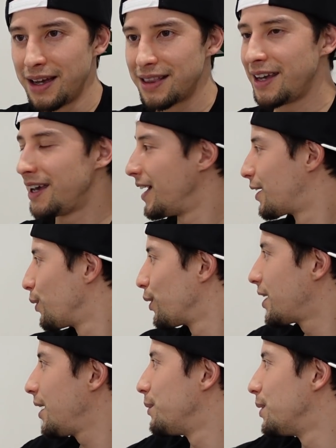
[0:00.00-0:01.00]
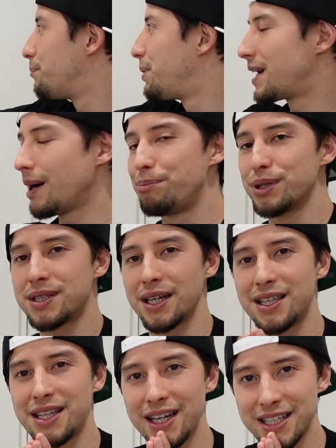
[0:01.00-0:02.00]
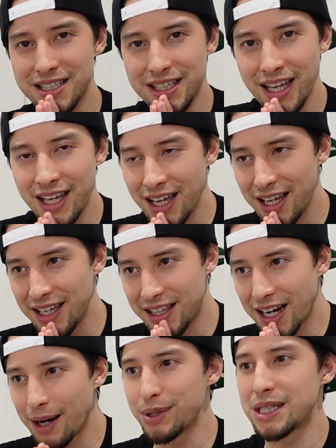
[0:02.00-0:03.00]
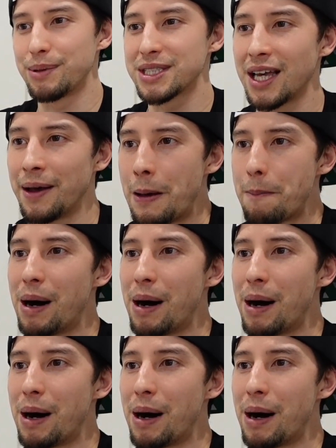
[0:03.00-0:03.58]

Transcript: で、このゲームピックアップして期待していたかもしれません。